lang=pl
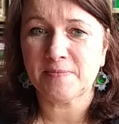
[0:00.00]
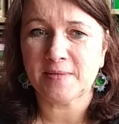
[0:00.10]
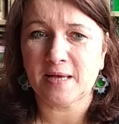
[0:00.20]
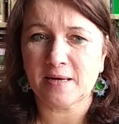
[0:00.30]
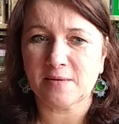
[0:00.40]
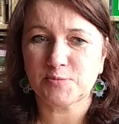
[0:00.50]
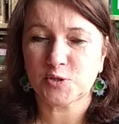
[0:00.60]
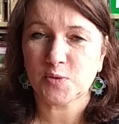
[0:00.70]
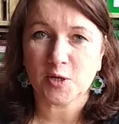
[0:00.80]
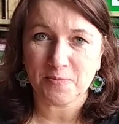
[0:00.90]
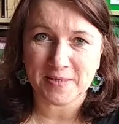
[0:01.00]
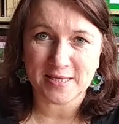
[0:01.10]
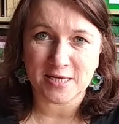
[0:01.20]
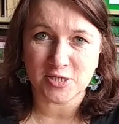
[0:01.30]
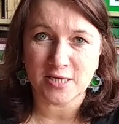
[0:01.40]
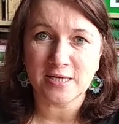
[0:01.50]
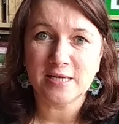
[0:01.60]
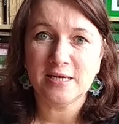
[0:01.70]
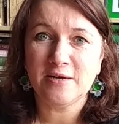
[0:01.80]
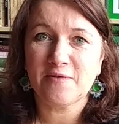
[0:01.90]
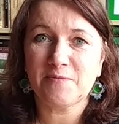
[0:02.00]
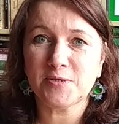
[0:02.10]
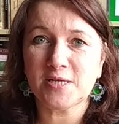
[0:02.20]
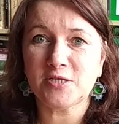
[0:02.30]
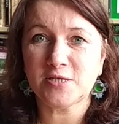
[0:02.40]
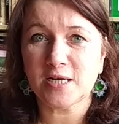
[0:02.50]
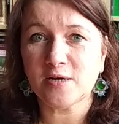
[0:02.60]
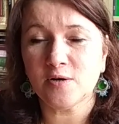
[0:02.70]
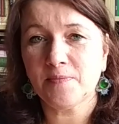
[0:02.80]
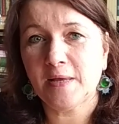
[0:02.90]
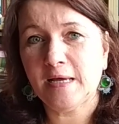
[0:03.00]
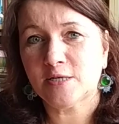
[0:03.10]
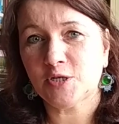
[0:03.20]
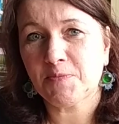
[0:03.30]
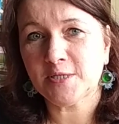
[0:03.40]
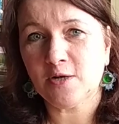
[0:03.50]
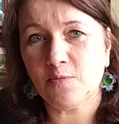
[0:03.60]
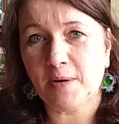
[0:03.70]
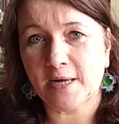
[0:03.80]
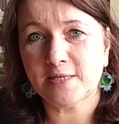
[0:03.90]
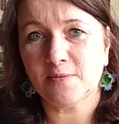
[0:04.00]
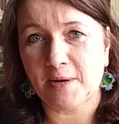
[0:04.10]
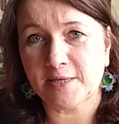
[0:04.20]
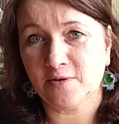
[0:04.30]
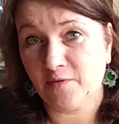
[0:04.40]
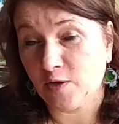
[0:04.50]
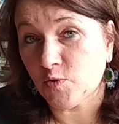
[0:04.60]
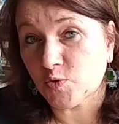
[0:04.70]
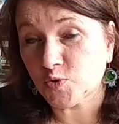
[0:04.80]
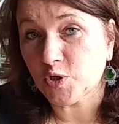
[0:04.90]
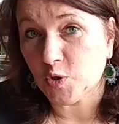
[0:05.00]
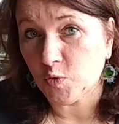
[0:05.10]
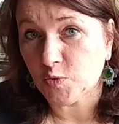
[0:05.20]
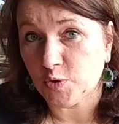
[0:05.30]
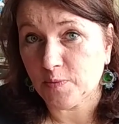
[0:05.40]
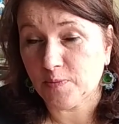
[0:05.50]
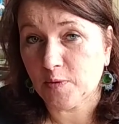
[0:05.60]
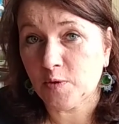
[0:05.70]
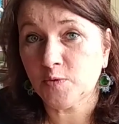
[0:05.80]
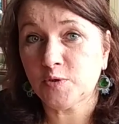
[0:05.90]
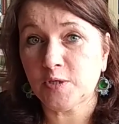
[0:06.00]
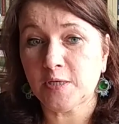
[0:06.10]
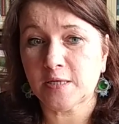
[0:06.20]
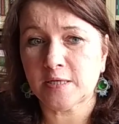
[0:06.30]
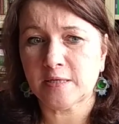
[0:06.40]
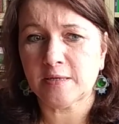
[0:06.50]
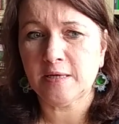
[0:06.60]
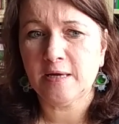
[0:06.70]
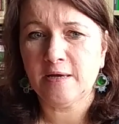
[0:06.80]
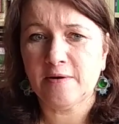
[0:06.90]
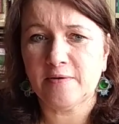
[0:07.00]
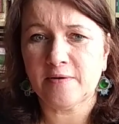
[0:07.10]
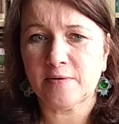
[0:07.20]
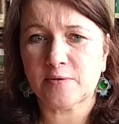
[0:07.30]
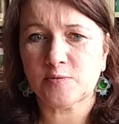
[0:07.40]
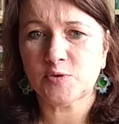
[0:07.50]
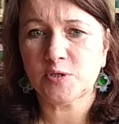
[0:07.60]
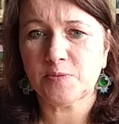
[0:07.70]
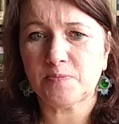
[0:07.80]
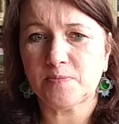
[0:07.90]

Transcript: dla przyszłego pisarza w postaci tego, że poznał bardzo, bardzo wielu różnych ludzi. Ludzi, y, y, którzy